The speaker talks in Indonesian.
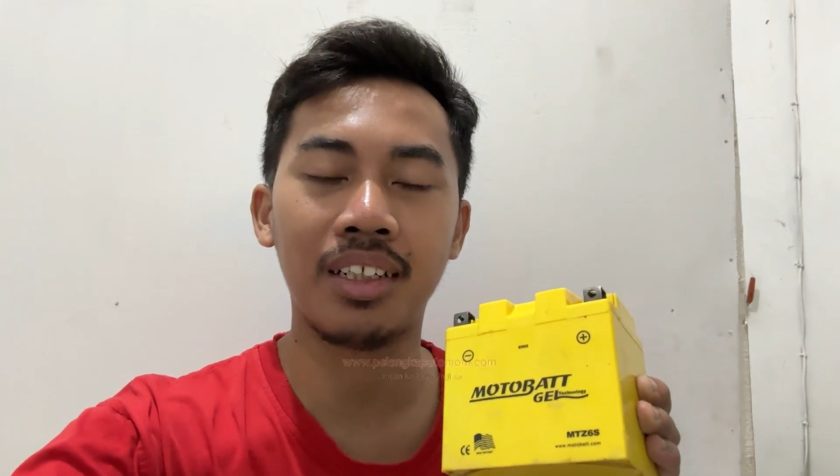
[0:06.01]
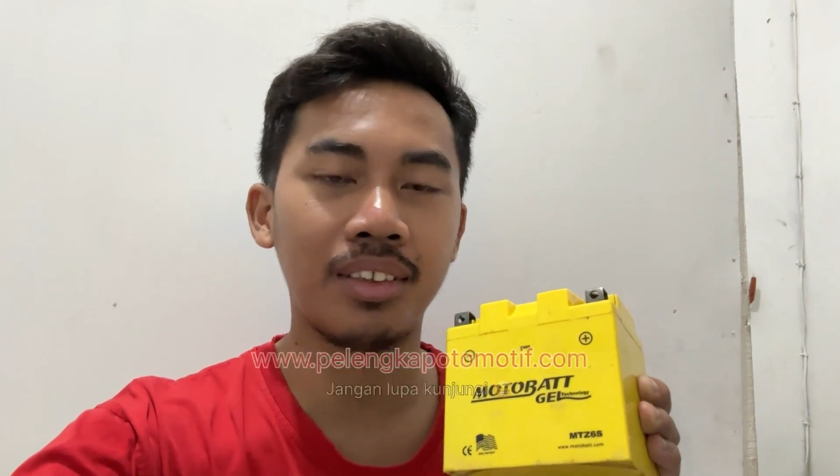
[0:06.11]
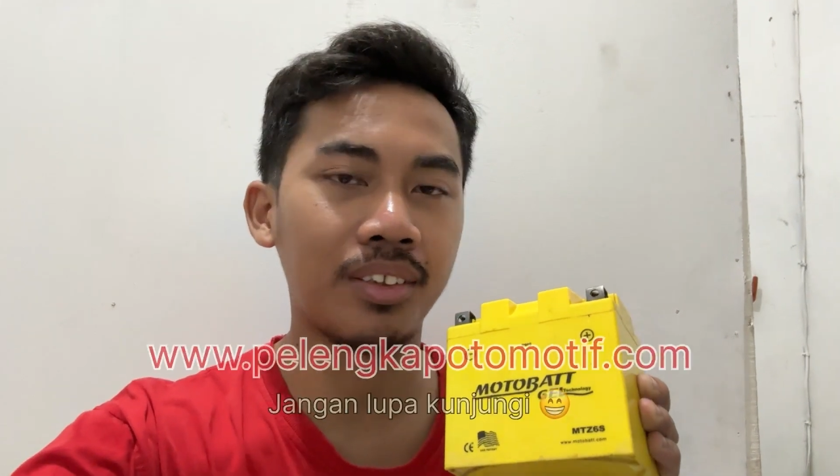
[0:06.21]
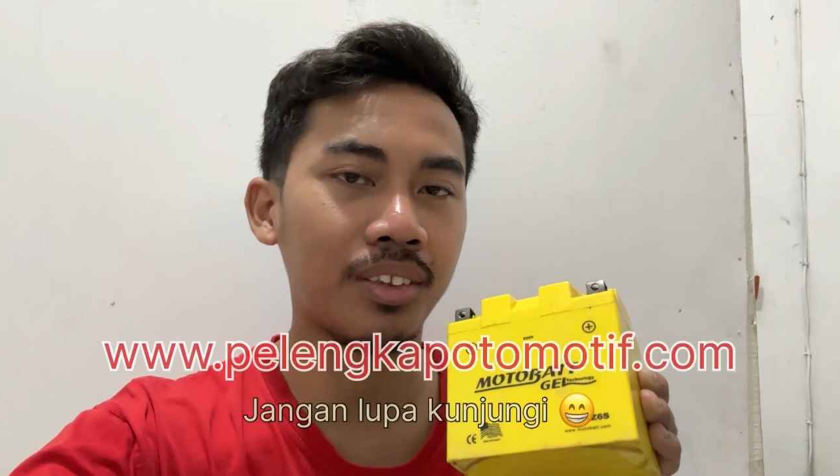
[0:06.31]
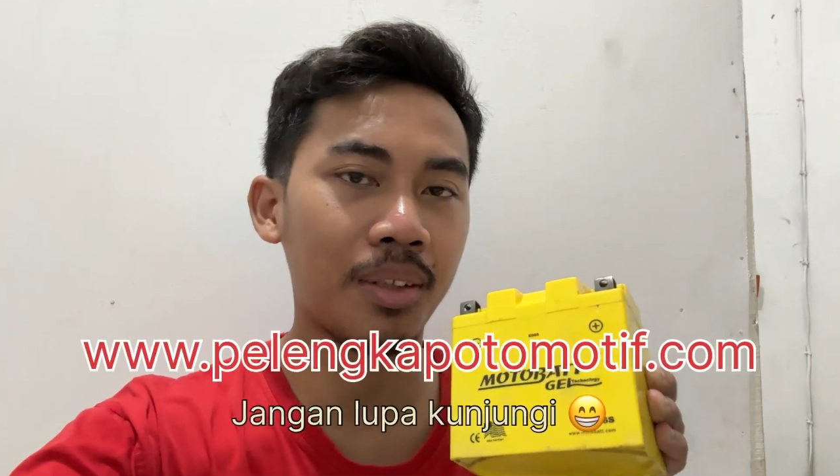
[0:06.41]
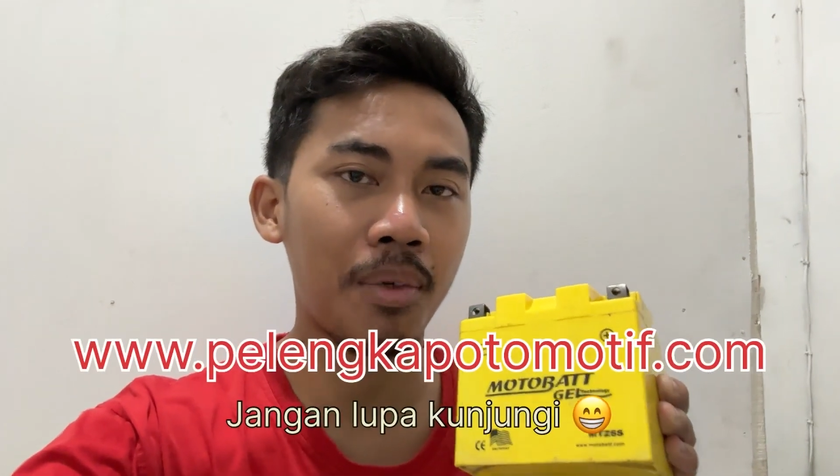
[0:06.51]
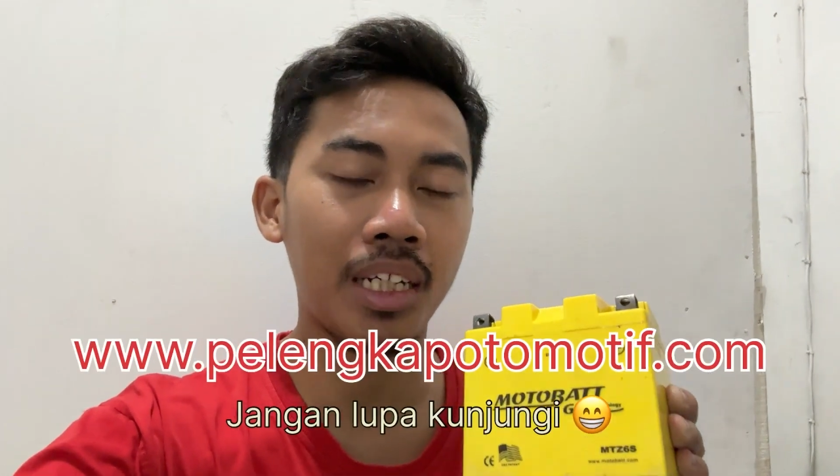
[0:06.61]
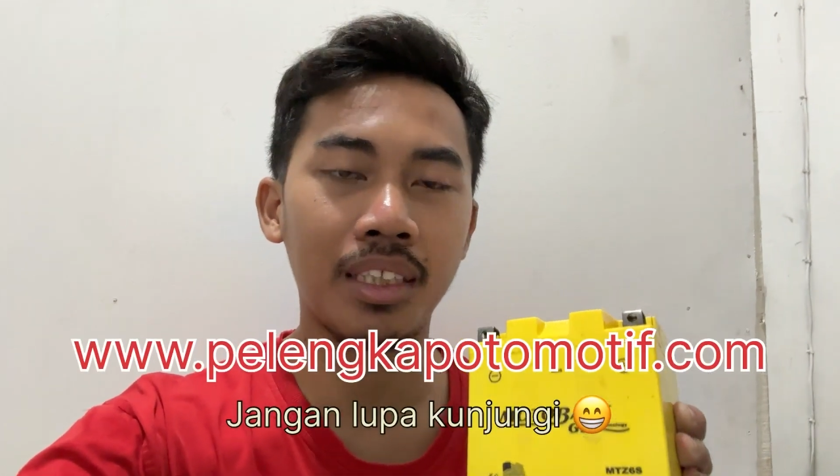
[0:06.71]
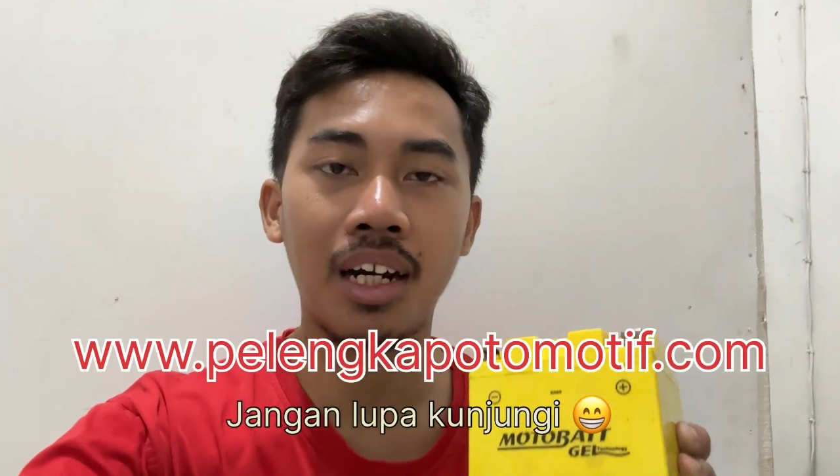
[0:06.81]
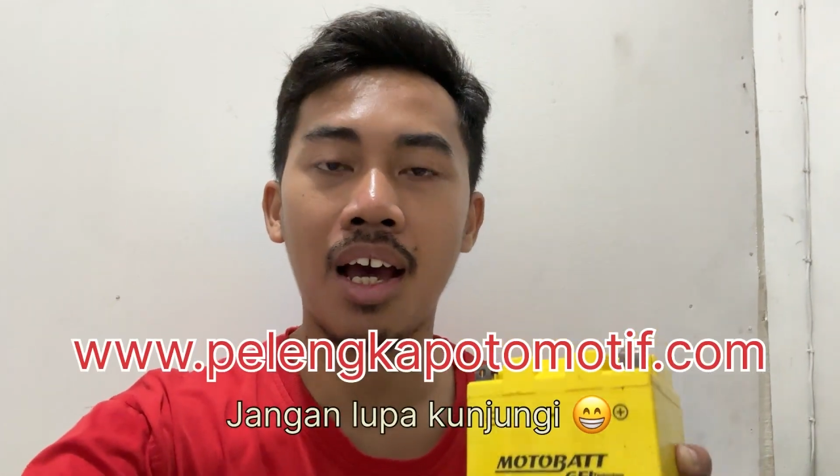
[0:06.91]
Aduh
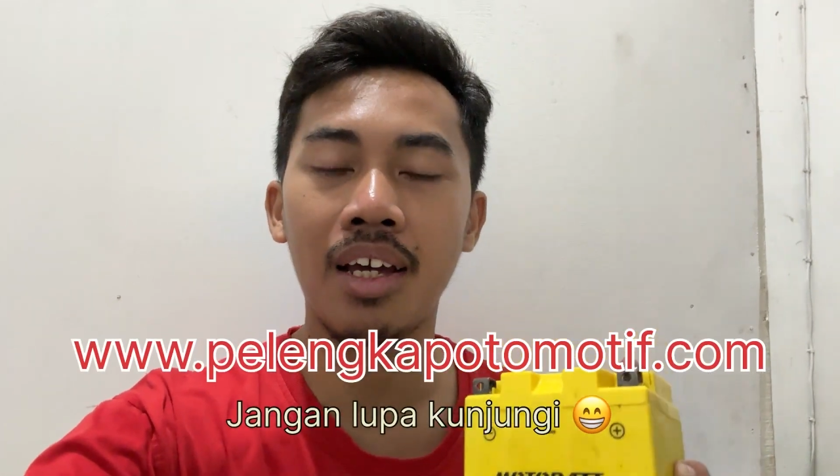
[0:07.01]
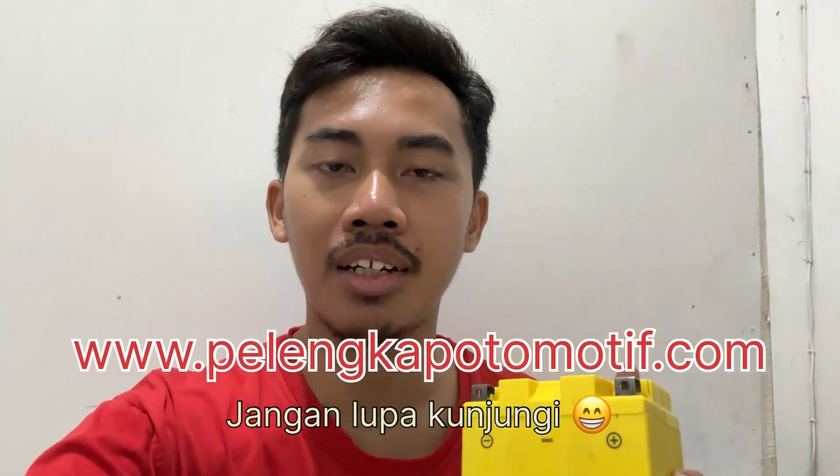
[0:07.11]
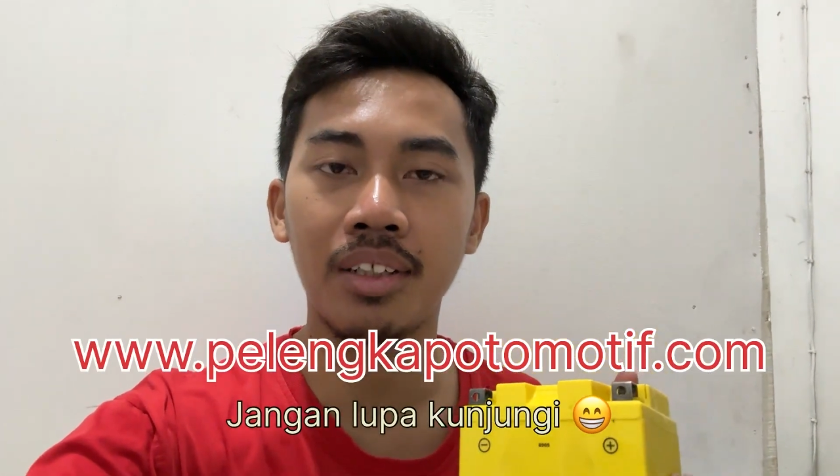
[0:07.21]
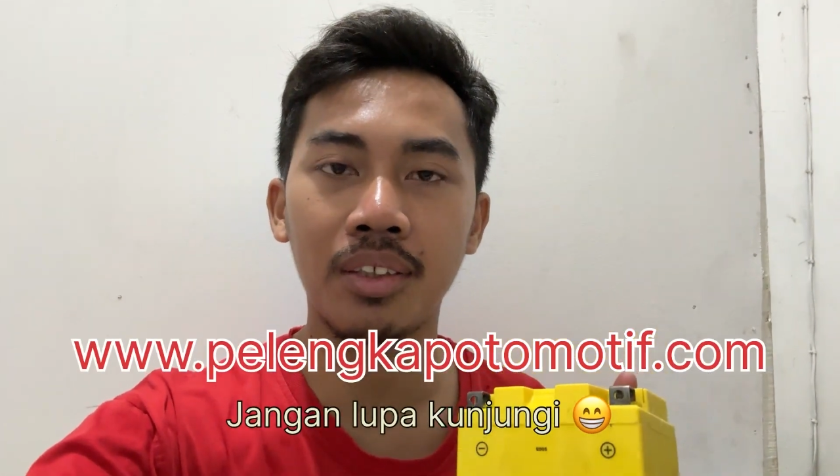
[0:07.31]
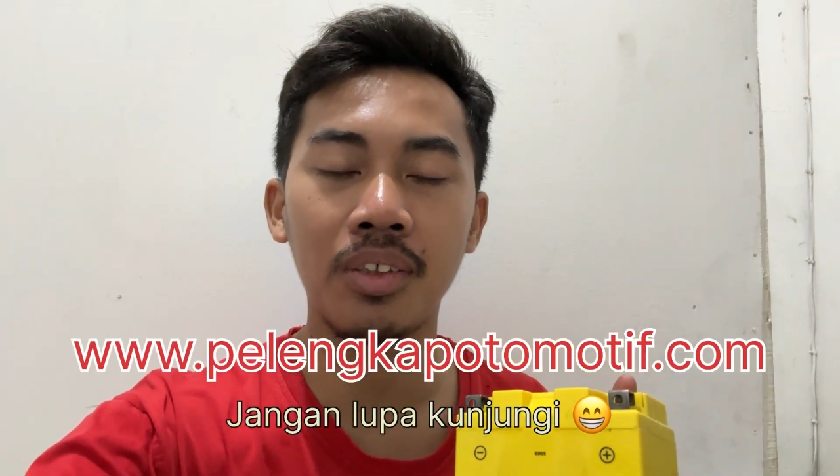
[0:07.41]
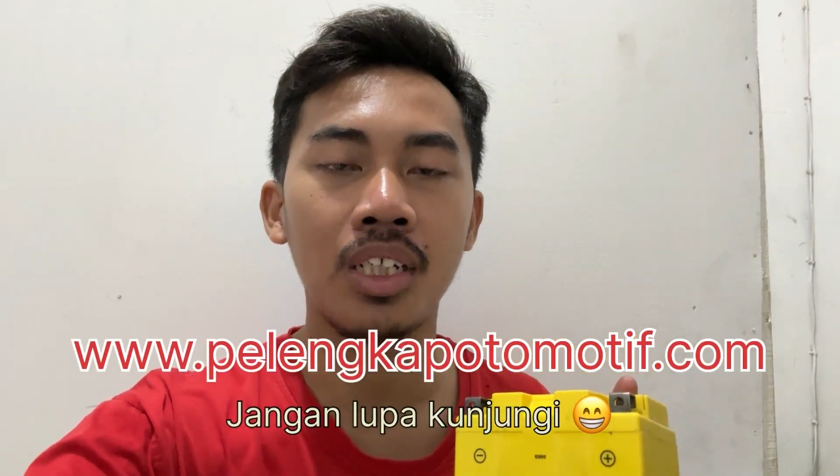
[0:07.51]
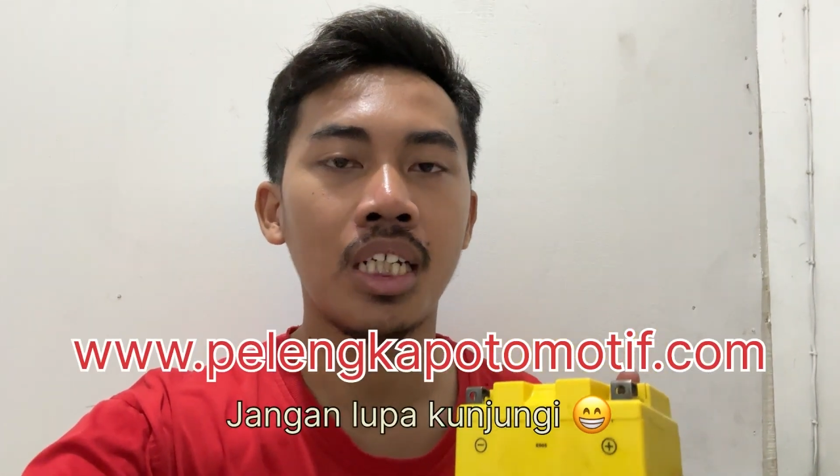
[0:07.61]
kemarin terakhir itu